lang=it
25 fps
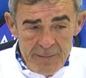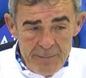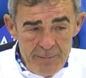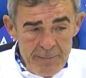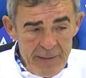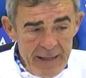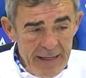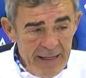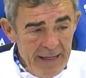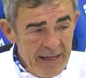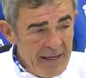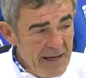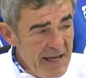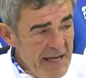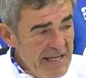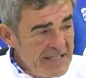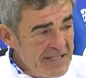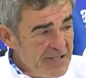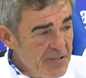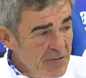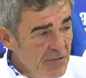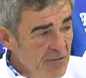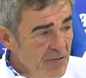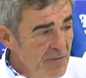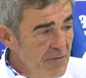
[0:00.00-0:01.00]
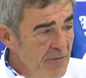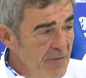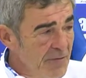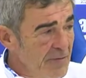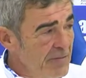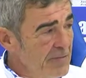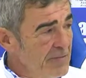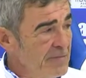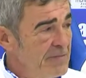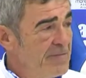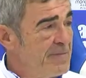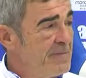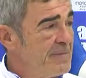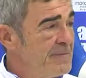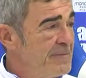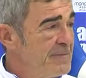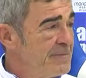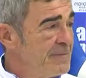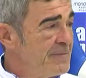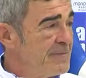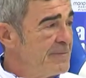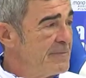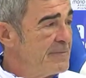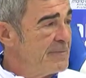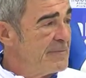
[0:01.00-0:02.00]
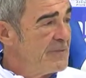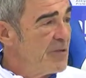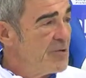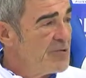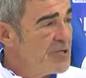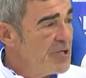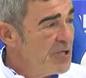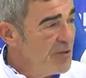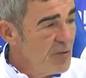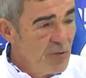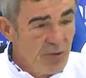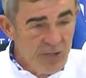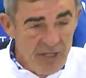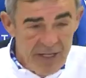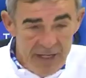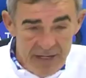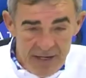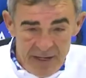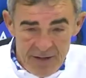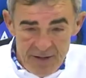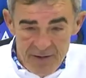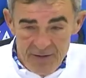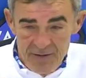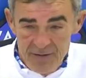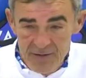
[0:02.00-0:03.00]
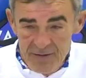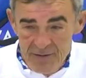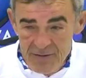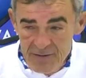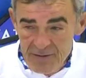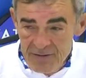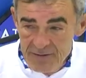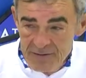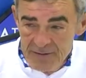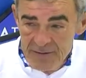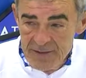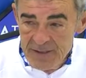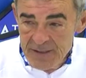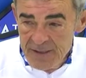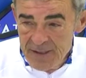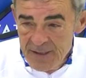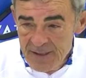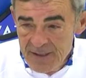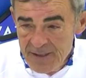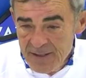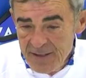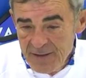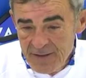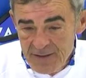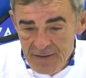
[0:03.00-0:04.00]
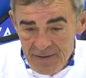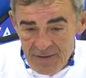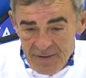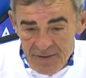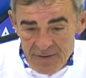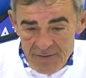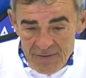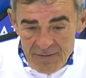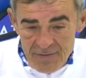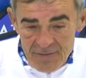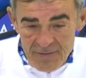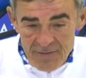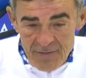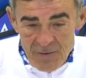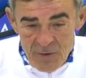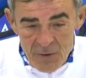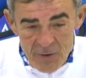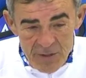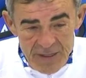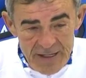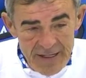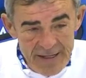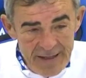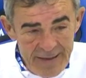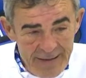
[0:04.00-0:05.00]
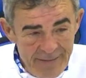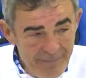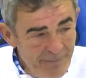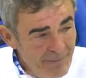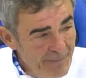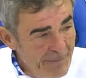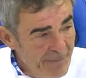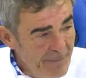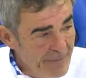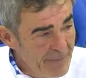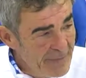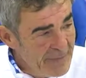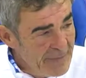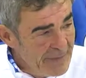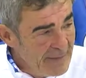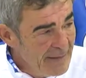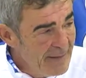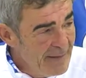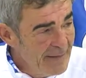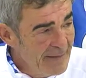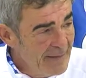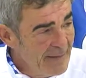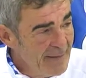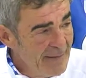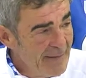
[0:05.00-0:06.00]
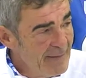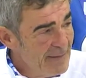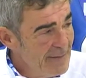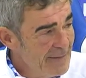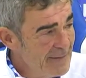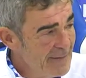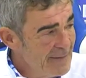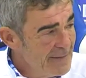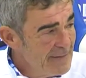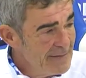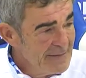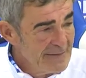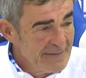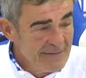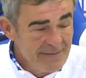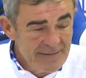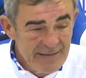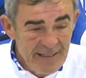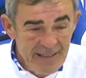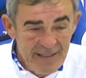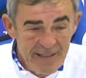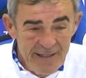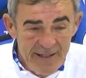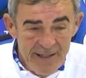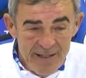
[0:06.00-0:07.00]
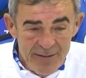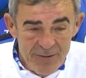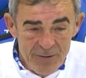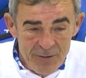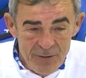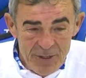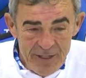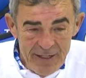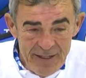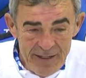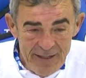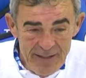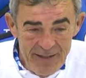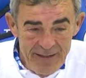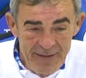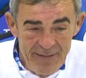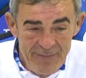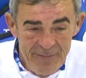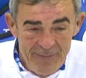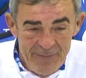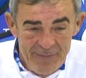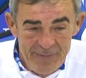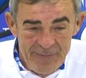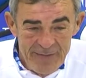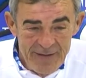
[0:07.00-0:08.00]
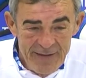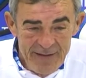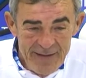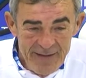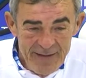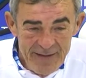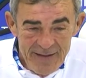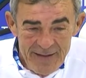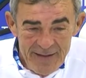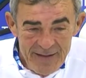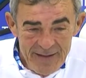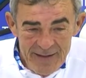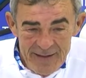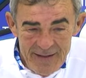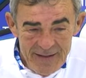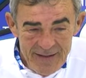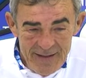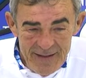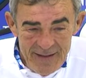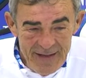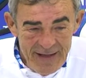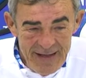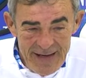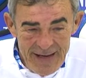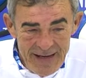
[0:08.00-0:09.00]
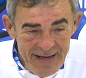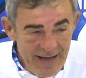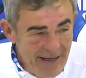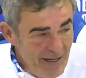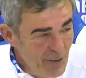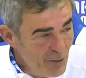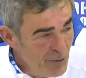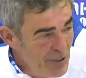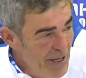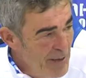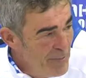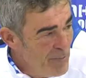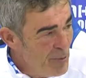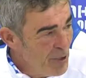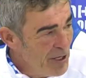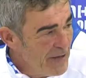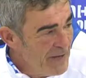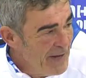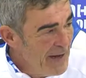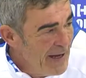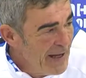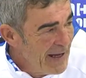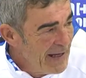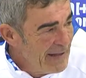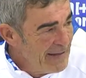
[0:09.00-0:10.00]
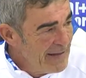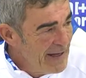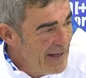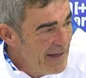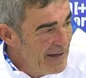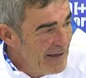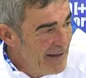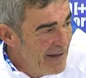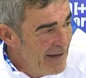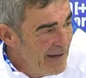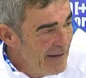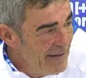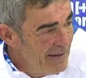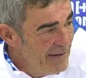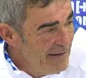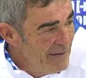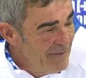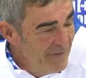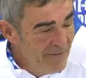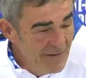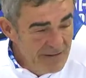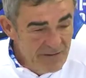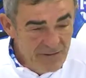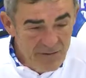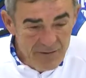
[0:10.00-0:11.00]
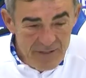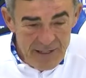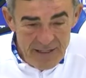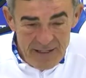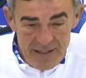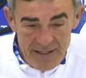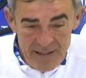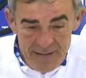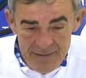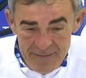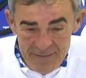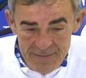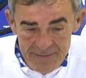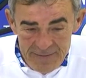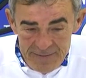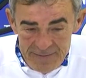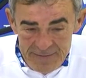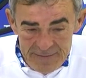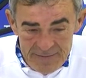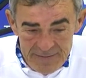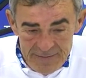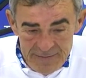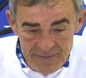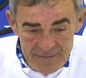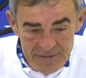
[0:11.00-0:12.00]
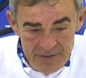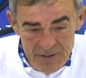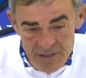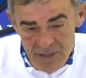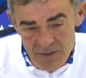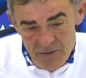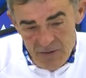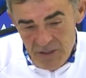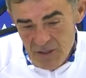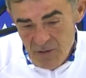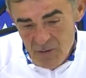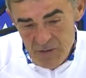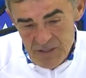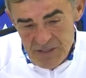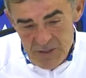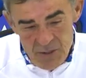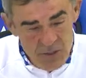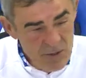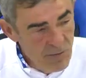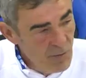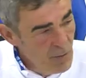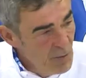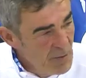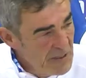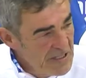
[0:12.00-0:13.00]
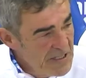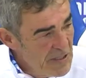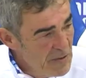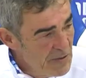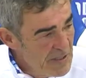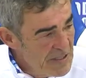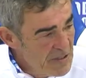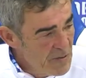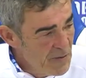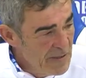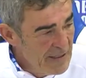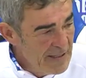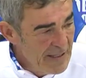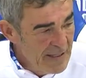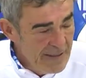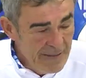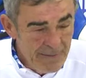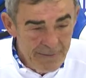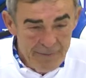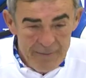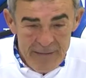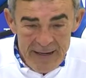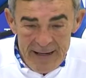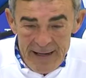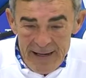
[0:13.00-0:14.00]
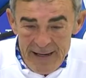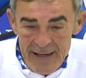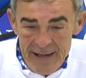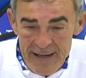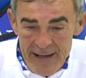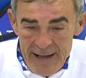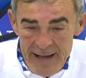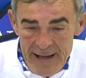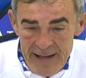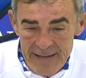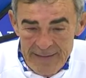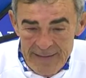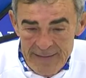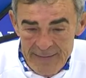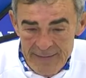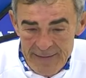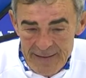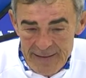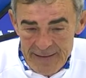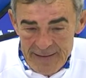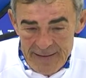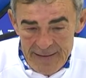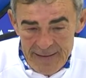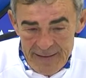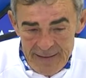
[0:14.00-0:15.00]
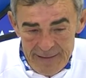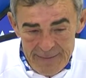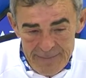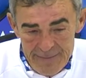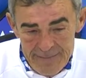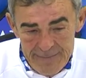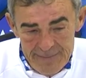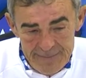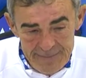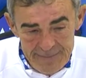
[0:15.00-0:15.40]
Per il resto, cosa devo dire? Io voglio dire l'allenatore è l'anello debole della catena, il fatto che io credo che questo comunque sia una squadra ben allenata perché